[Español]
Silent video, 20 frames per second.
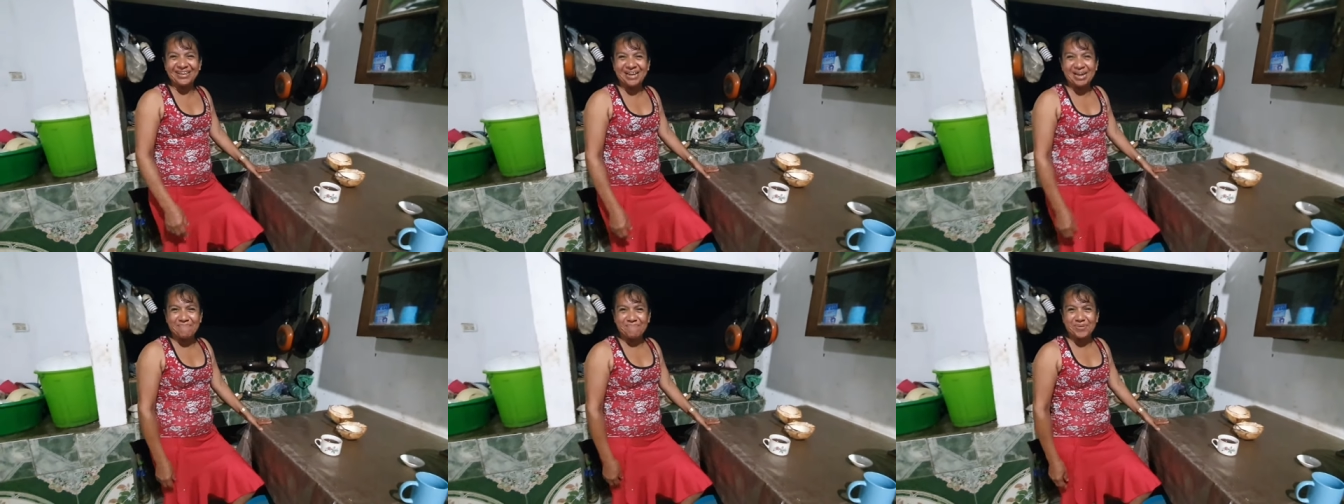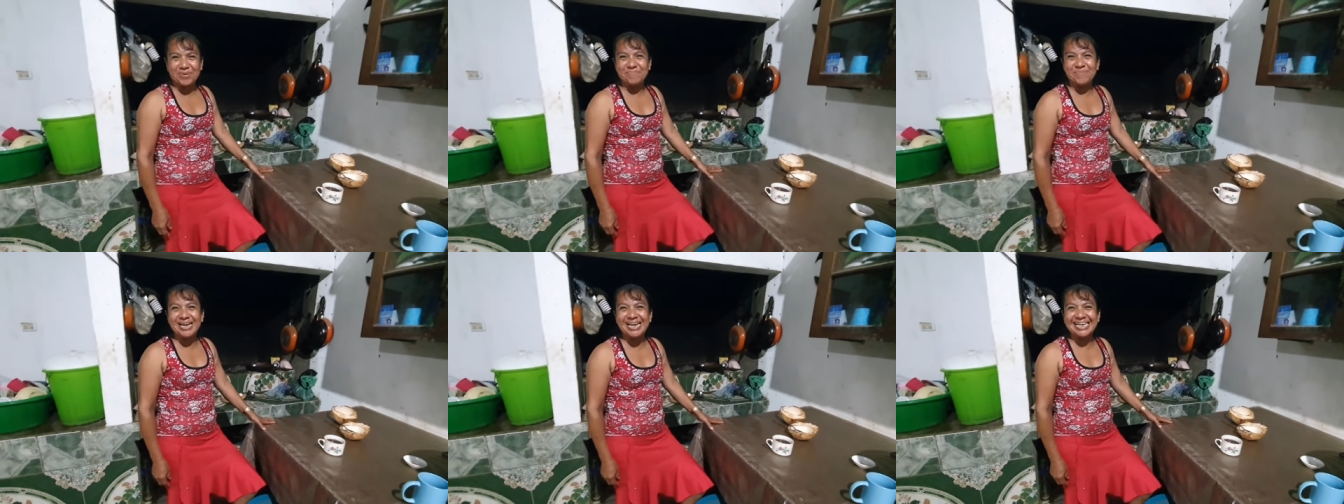La
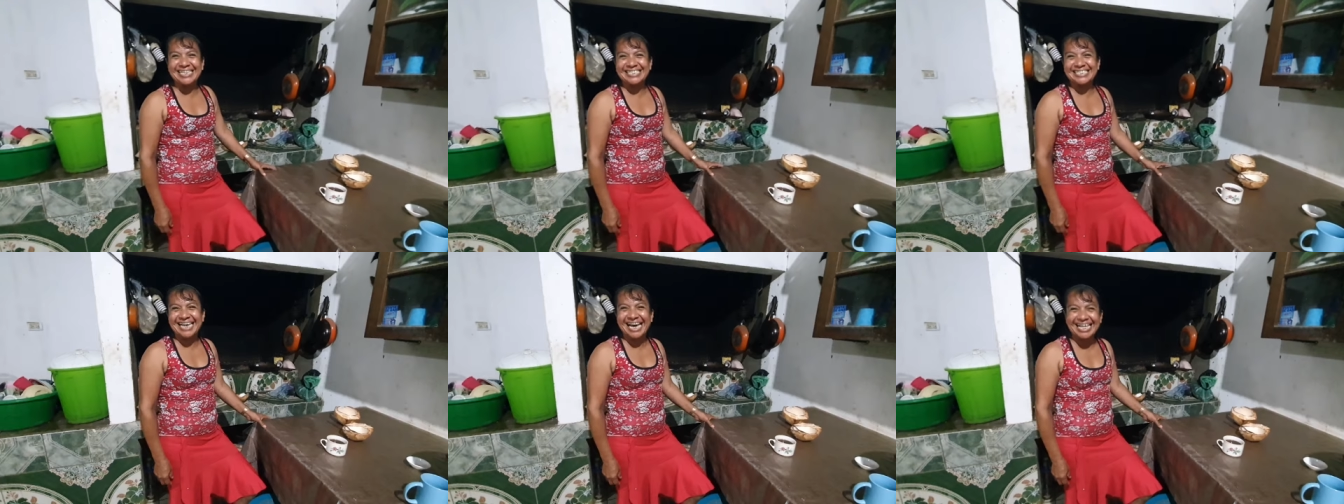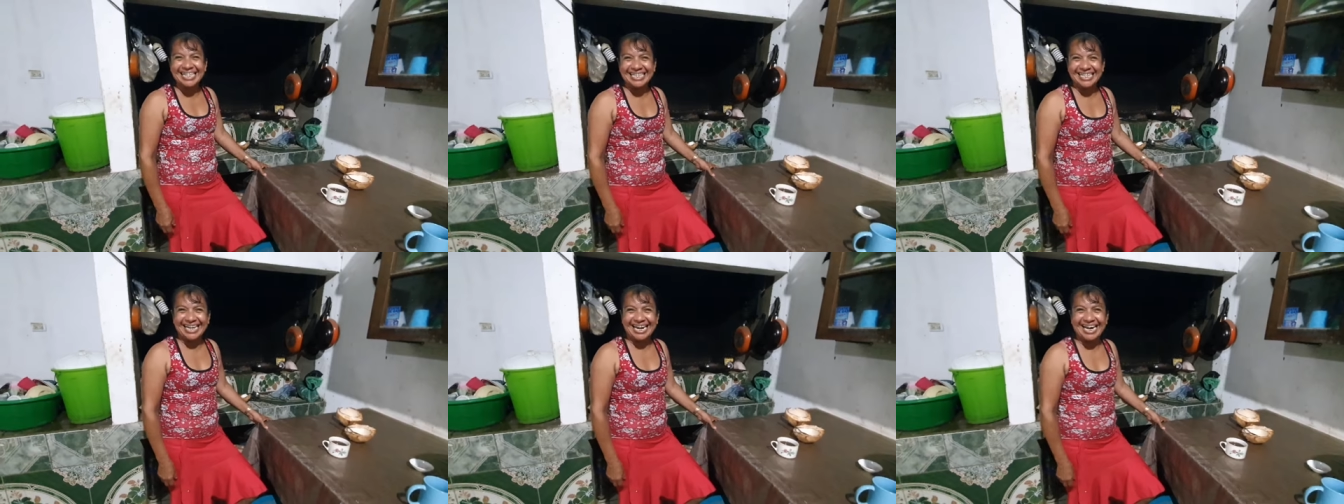primera es
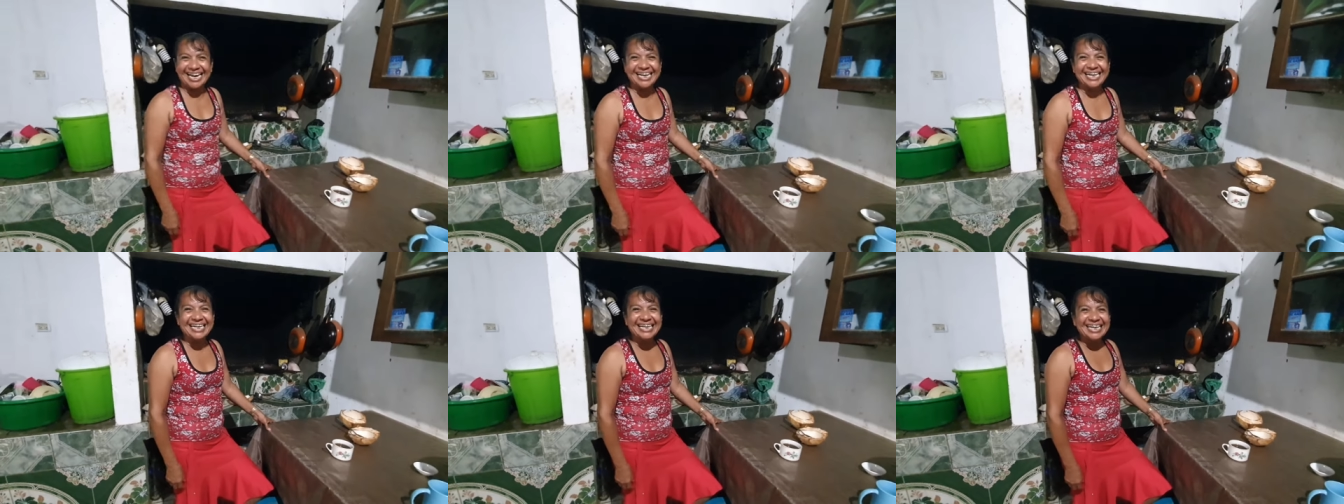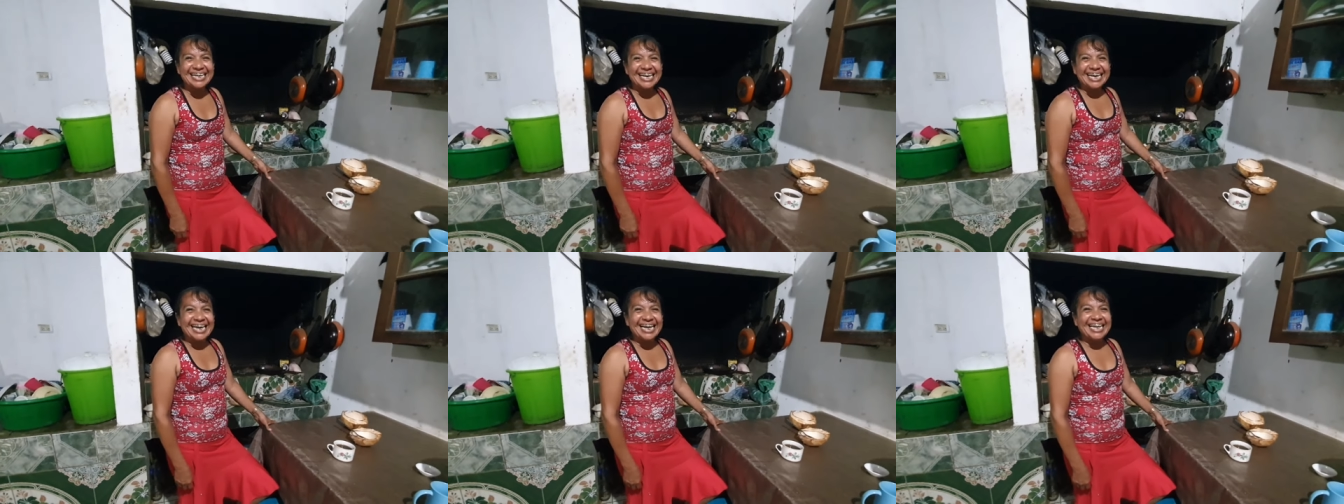Sandra
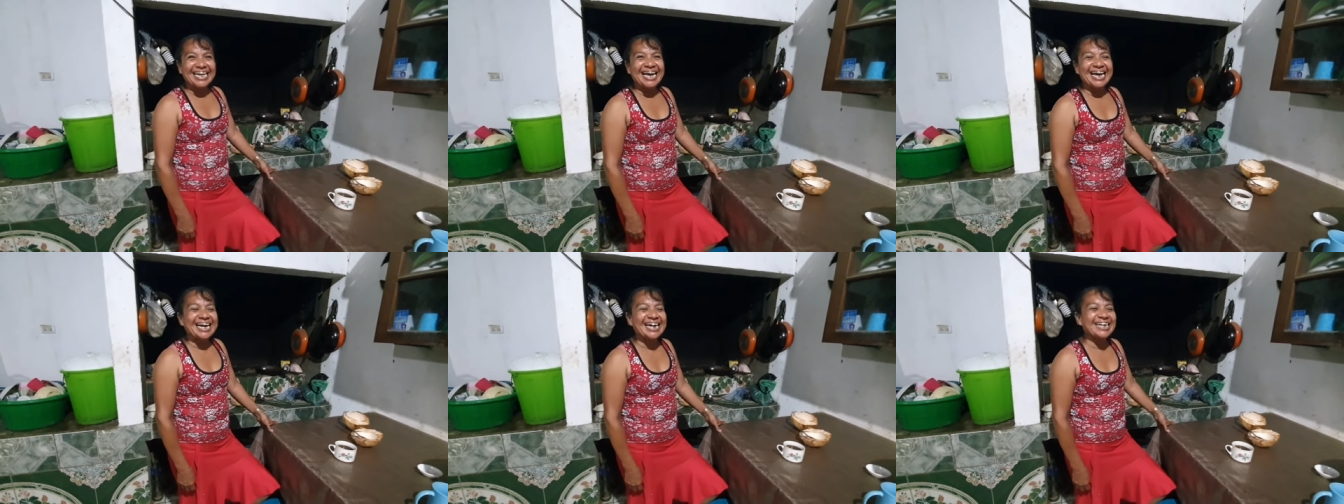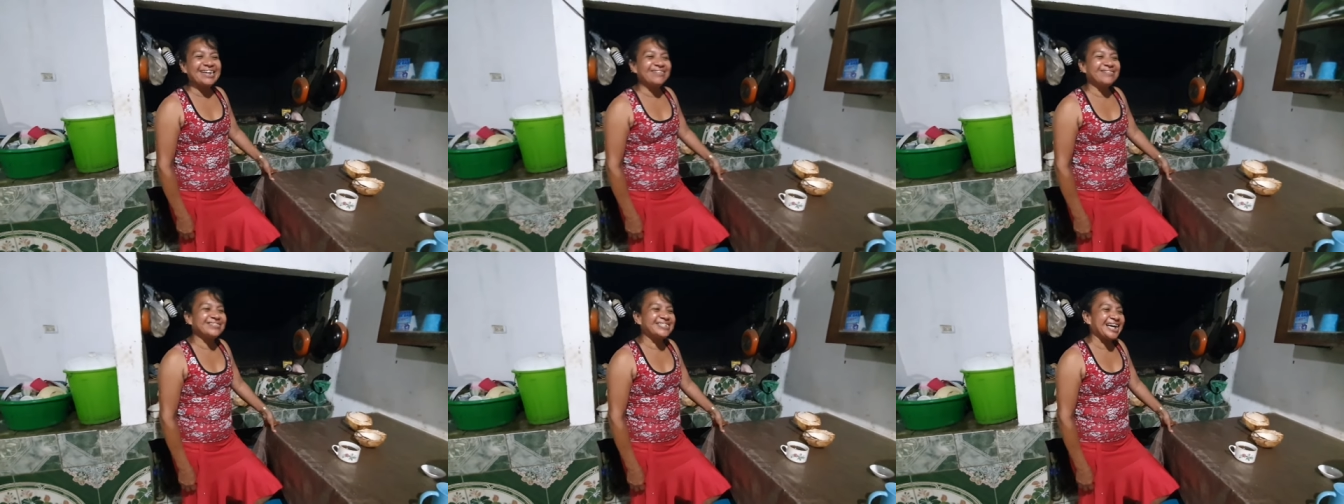le ha
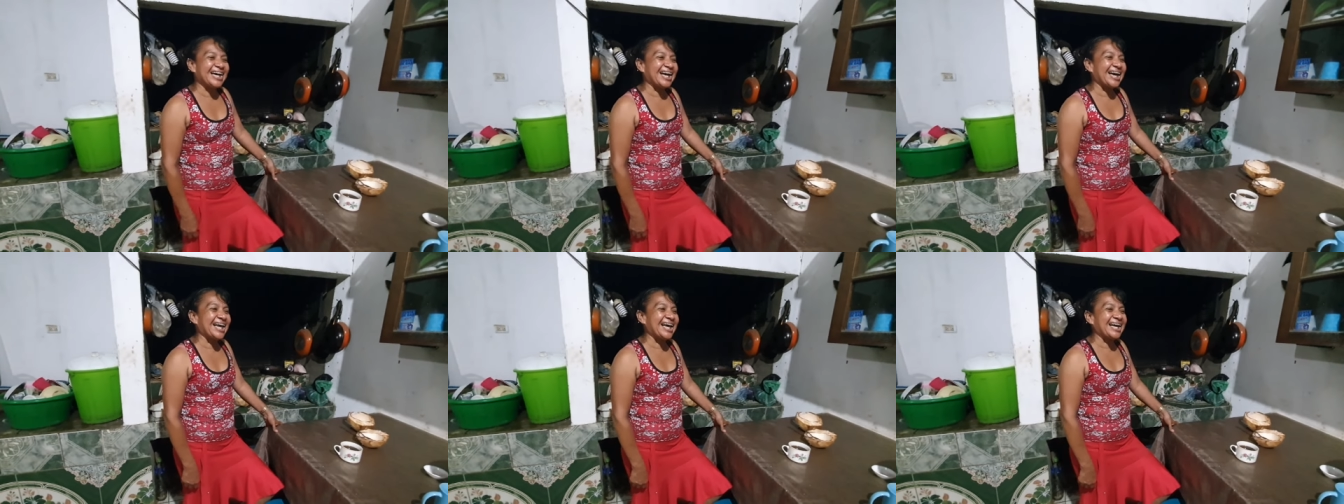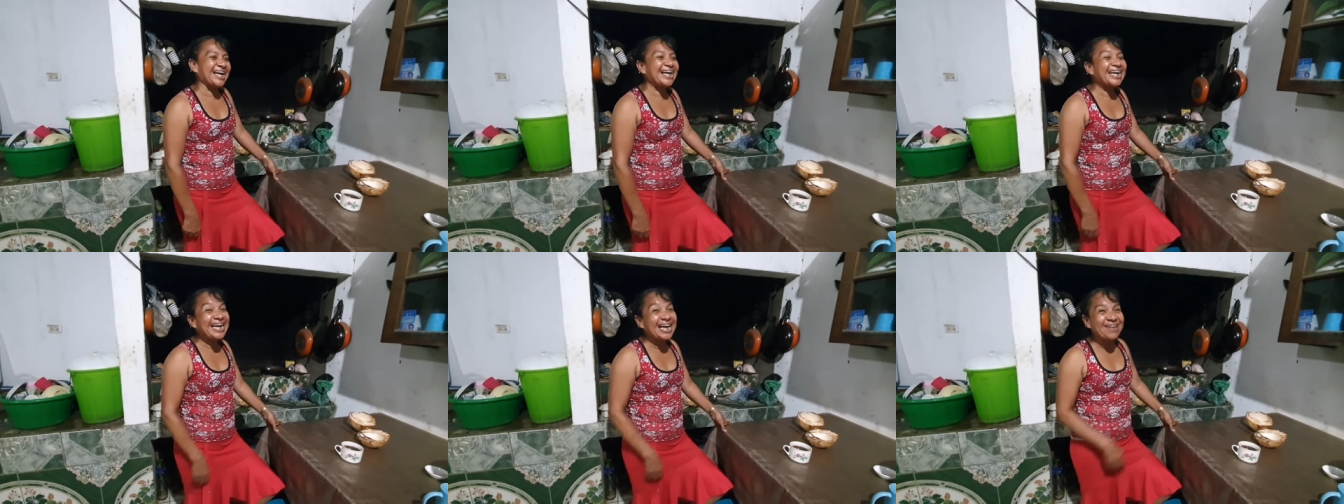querido sacar
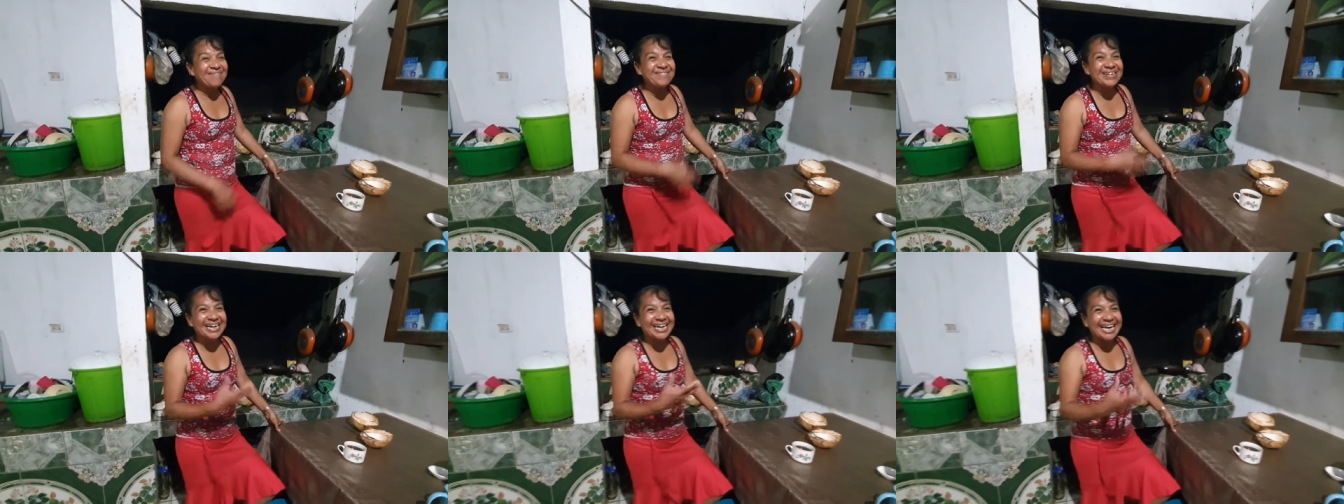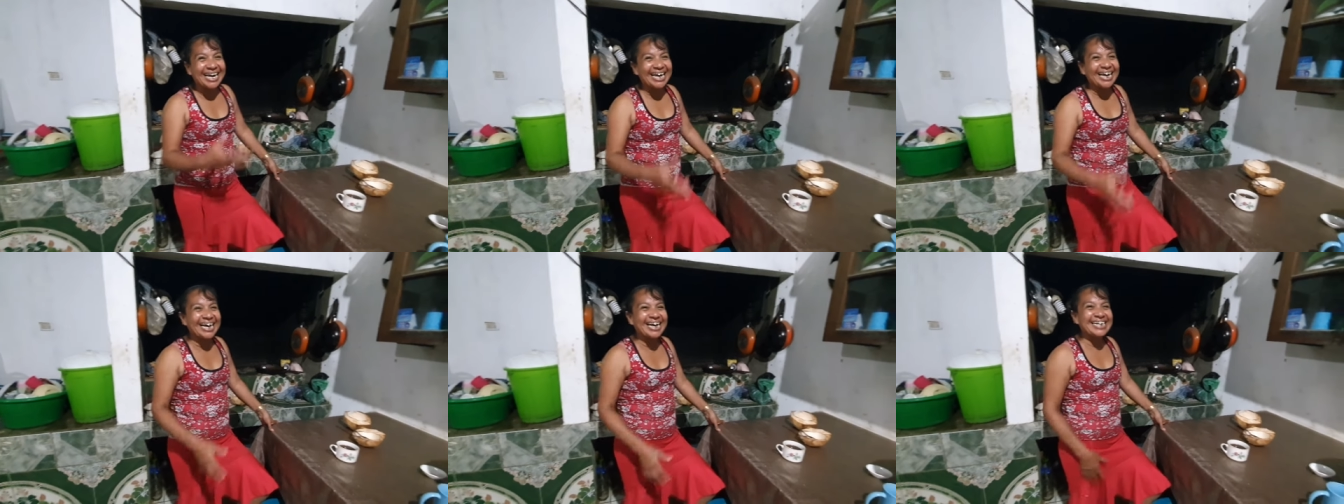a Kelvin
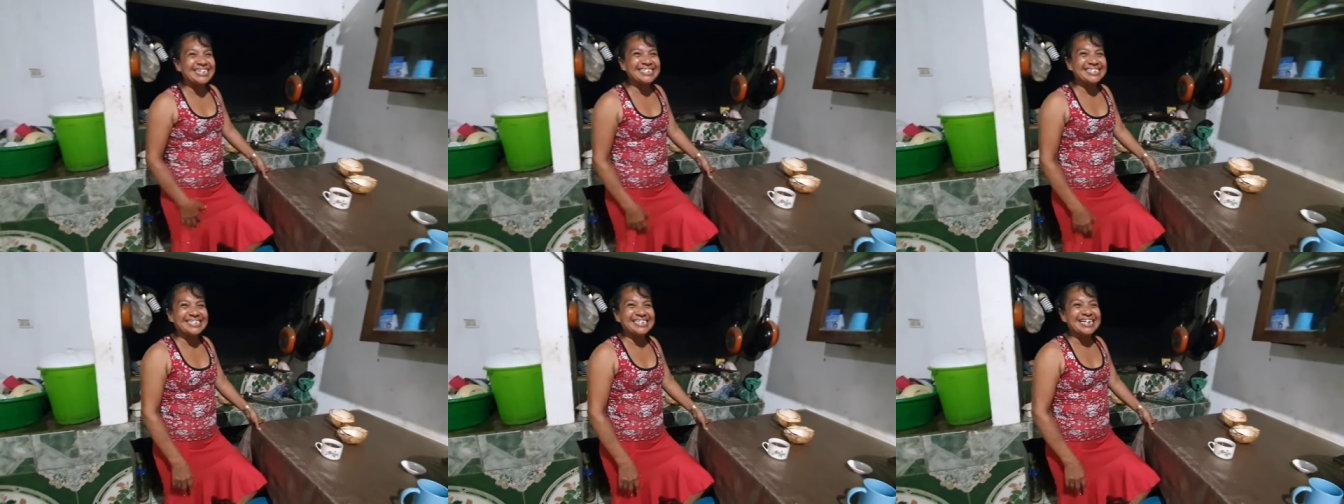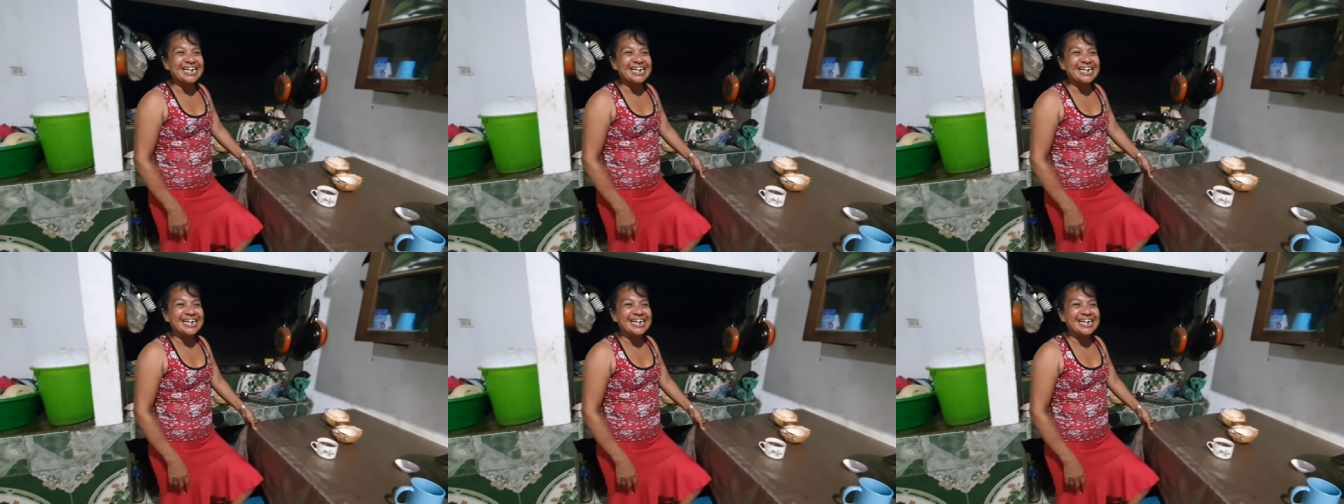que es,